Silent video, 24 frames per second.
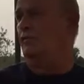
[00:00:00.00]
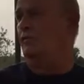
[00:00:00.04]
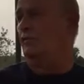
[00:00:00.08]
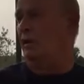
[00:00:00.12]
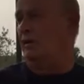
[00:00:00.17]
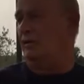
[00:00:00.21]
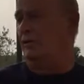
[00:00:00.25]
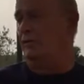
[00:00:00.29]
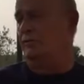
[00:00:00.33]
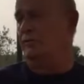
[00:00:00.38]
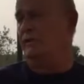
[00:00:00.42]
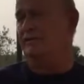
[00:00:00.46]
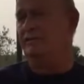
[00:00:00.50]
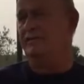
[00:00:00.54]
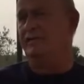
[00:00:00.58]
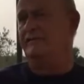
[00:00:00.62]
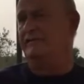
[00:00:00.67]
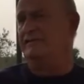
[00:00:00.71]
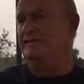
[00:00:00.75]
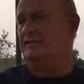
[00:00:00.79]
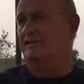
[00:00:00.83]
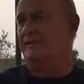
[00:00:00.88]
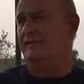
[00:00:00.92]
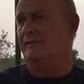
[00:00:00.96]
quali
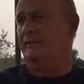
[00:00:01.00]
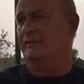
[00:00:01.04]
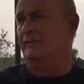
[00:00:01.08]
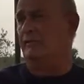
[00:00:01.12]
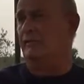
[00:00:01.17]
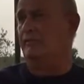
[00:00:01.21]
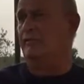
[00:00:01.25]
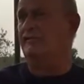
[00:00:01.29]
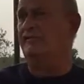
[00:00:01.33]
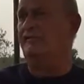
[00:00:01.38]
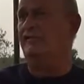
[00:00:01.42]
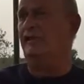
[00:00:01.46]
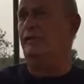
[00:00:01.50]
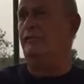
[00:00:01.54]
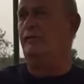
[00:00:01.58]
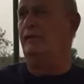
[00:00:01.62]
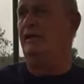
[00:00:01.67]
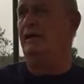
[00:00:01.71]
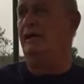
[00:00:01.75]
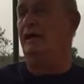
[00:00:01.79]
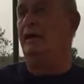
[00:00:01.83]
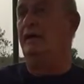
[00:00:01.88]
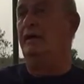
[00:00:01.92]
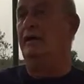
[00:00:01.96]
obiettivi si devono
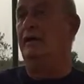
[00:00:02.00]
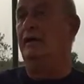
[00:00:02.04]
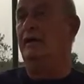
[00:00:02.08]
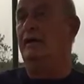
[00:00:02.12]
conseguire